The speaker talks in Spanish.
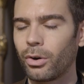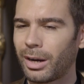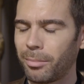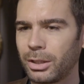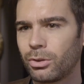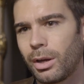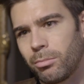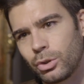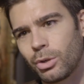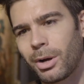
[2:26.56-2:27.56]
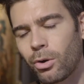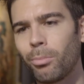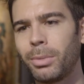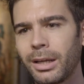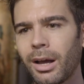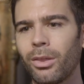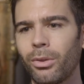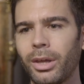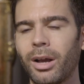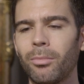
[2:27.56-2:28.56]
ornamentos es mucho más
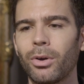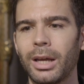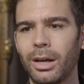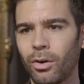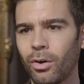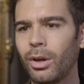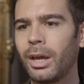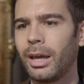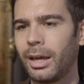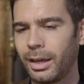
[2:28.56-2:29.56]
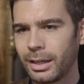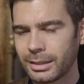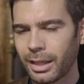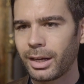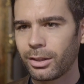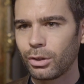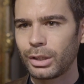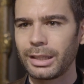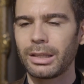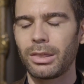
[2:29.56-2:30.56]
complicado, digamos, que los eh,
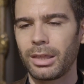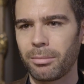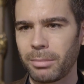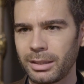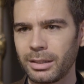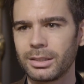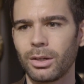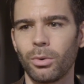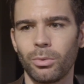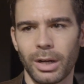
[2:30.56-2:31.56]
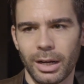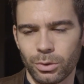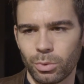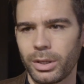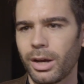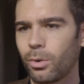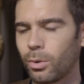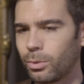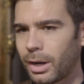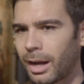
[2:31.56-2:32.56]
sacerdotes decidan vestirse con una casulla o
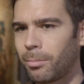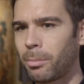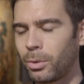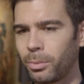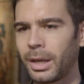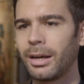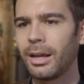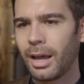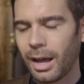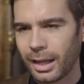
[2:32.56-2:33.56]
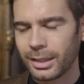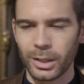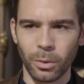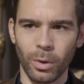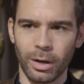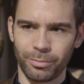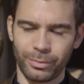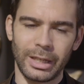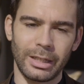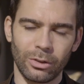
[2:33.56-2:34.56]
con una capa pluvial antigua,
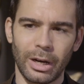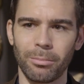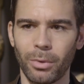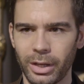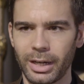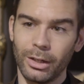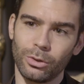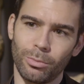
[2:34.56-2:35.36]
teniendo las modernas que